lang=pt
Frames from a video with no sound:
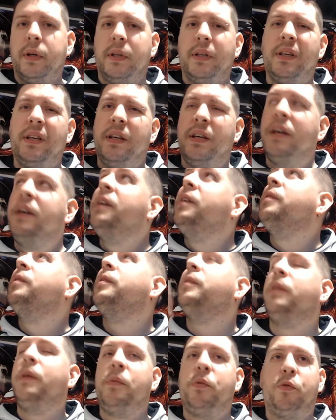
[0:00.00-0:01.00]
E,
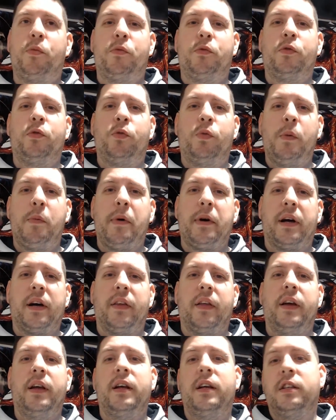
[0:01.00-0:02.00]
tive de subir para a
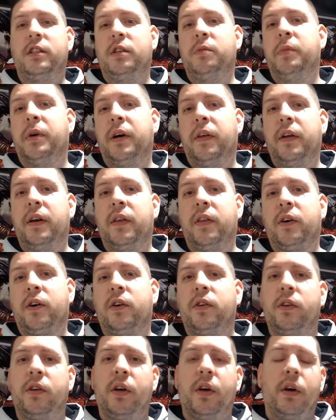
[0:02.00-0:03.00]
cadeira, é uma cadeira de
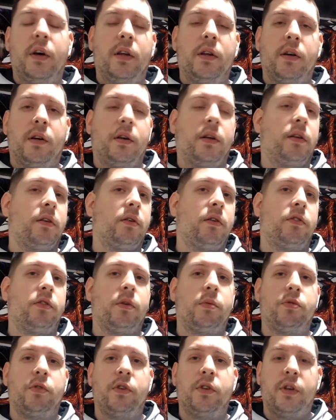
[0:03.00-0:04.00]
roda, cadeira de roda só
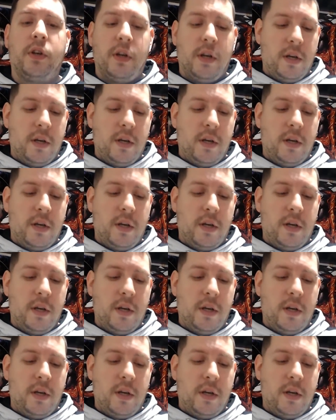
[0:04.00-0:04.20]
vocês.